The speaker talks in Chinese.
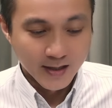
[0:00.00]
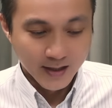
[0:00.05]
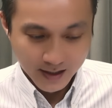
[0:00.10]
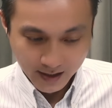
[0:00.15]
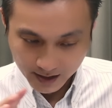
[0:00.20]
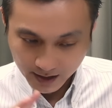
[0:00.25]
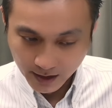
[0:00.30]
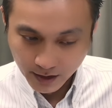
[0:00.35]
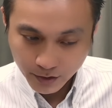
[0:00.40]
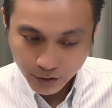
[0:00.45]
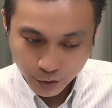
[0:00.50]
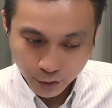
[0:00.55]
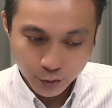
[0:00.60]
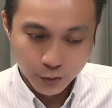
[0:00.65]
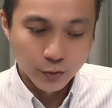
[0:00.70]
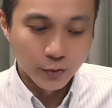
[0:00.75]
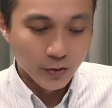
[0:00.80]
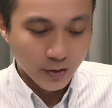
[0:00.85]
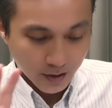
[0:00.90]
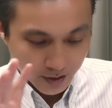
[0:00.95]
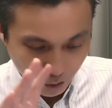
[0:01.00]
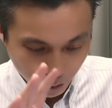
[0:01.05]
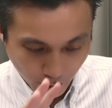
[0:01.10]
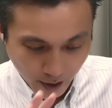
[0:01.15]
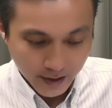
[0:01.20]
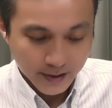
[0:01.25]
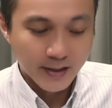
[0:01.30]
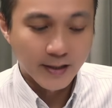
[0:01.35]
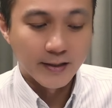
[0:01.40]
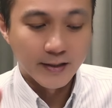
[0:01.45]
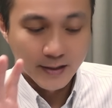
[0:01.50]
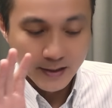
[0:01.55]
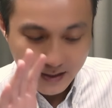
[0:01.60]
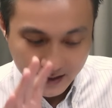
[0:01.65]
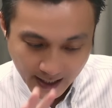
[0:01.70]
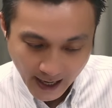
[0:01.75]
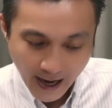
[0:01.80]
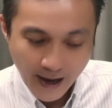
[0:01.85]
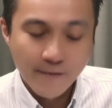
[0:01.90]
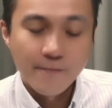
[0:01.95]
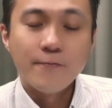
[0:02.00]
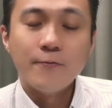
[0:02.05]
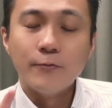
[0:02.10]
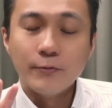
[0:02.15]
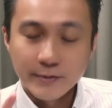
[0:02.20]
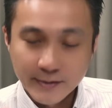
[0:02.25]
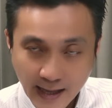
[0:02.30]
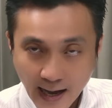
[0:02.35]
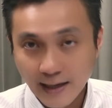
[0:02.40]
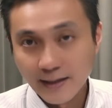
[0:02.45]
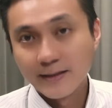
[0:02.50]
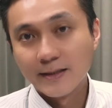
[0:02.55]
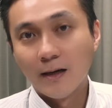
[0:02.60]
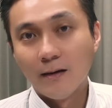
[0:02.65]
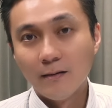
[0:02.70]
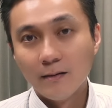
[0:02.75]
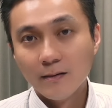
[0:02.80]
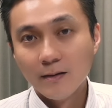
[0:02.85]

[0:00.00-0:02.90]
格局决定财富大小。